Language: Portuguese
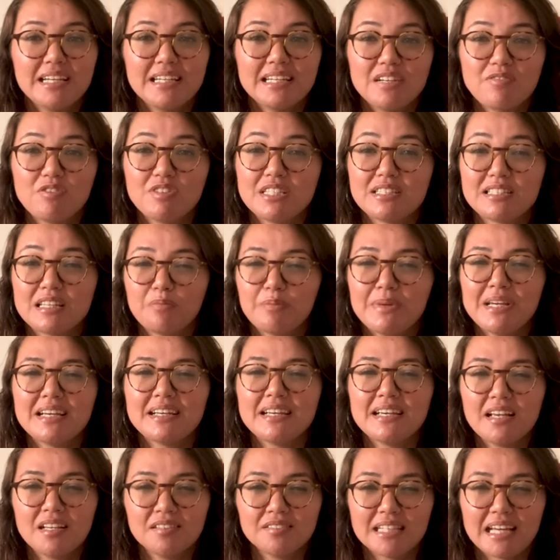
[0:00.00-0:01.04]
E você sabia
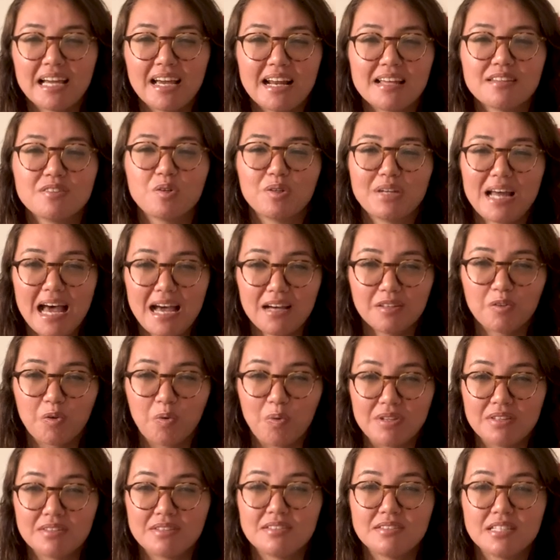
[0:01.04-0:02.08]
que isso está relacionado com
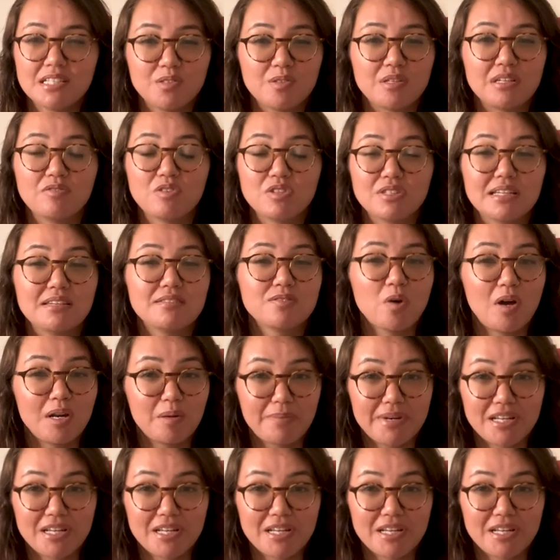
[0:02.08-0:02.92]
o exercício que você escolhe